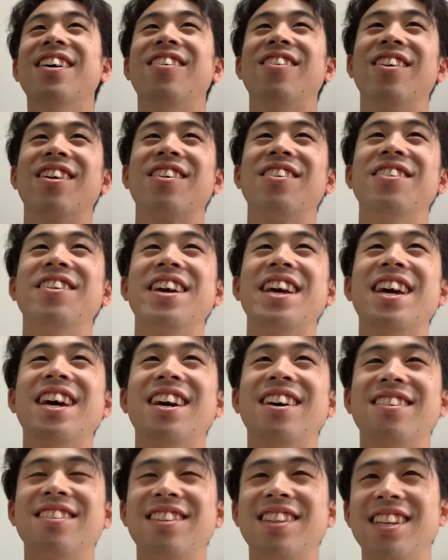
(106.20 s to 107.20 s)
俺この
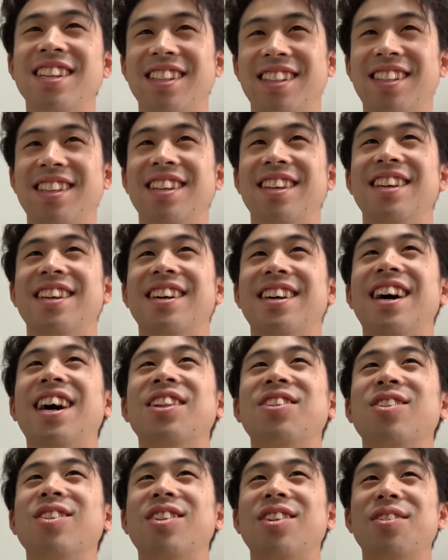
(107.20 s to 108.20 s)
ART って、
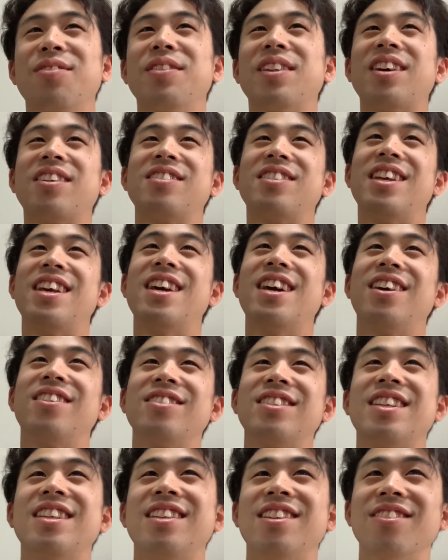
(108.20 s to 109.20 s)
アートって読めなくて ART っ
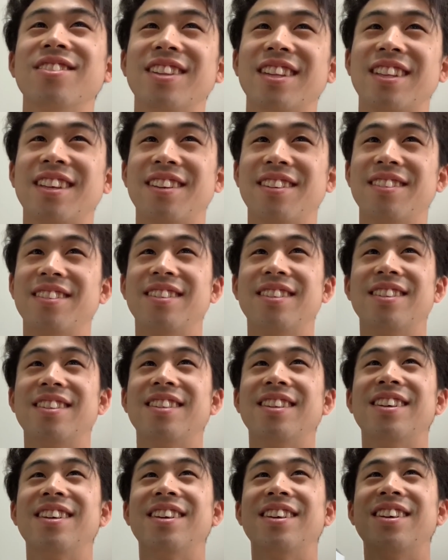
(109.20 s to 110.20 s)
て読んでた。
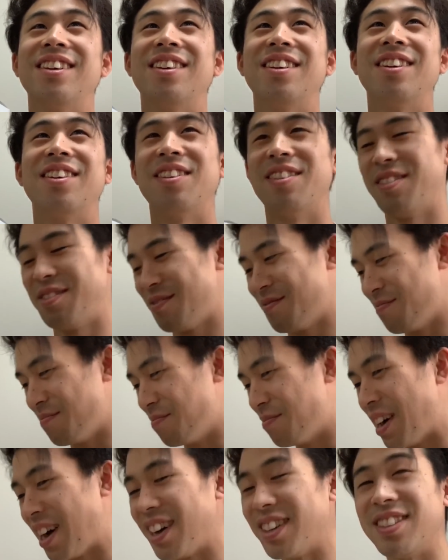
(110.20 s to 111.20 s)

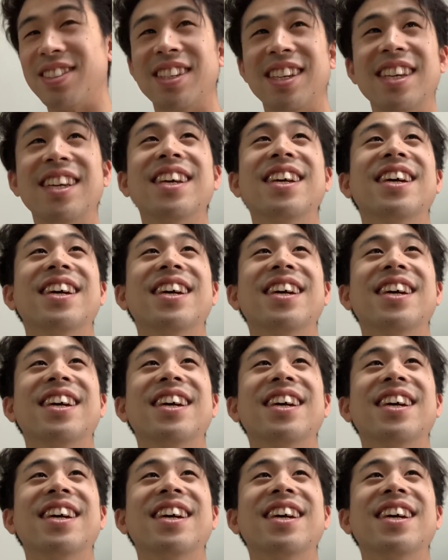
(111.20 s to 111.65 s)
バカすぎ